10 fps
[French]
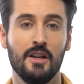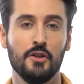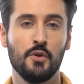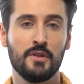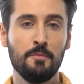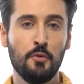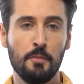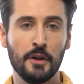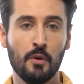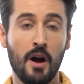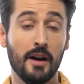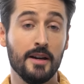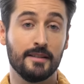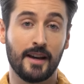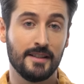Ce type de baignoire
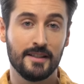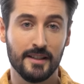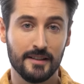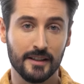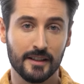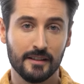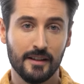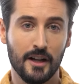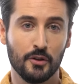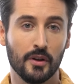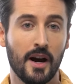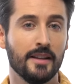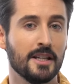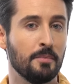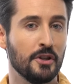est très esthétique donnera
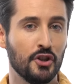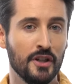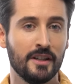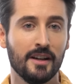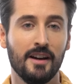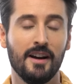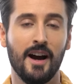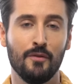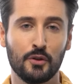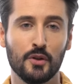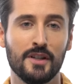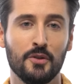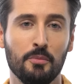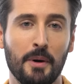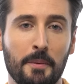un aspect chic à votre salle
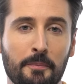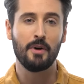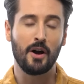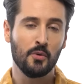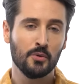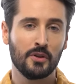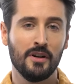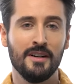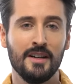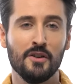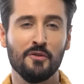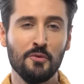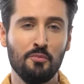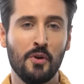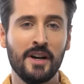de bain. Par contre,
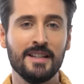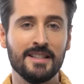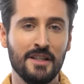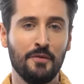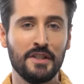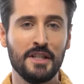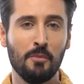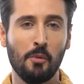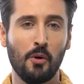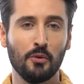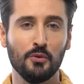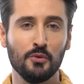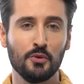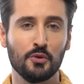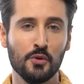vous pourrez difficilement prendre une
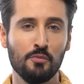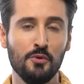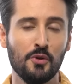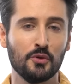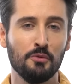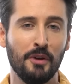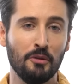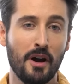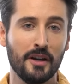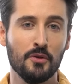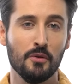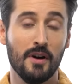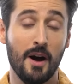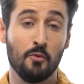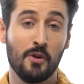douche debout dans une baignoire îlot,
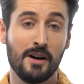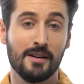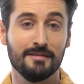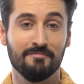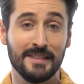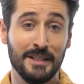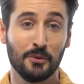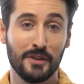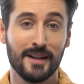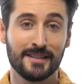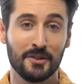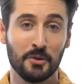à moins d'inonder la salle